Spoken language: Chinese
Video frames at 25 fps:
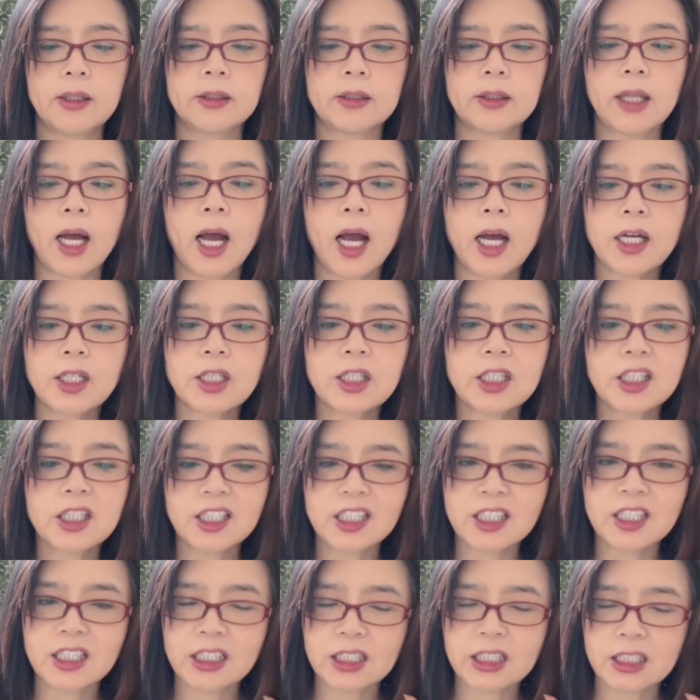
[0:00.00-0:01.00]
他是
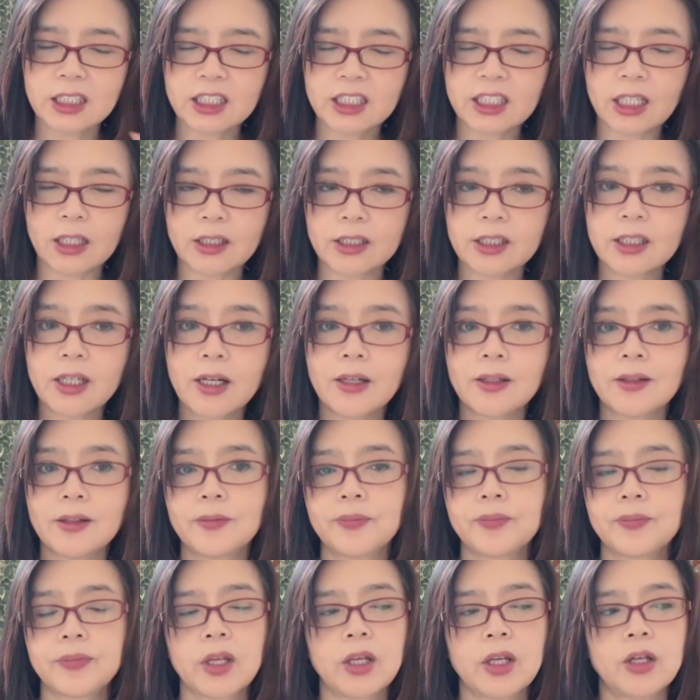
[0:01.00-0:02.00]
想象，
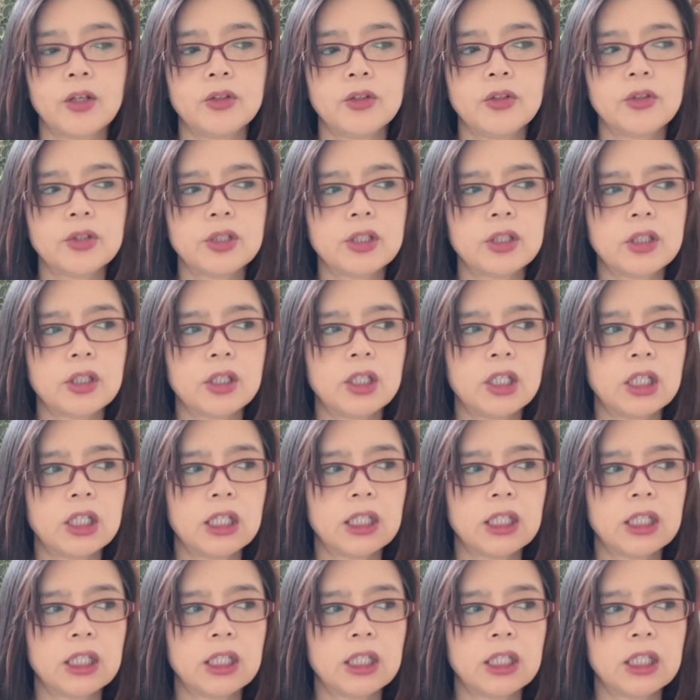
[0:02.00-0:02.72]
就是